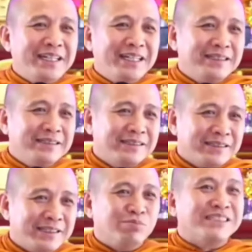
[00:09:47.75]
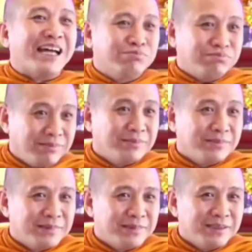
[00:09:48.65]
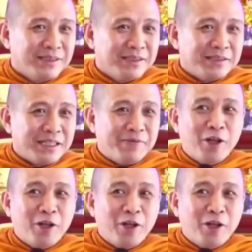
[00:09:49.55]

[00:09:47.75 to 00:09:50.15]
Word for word: tiên dòng tộc thì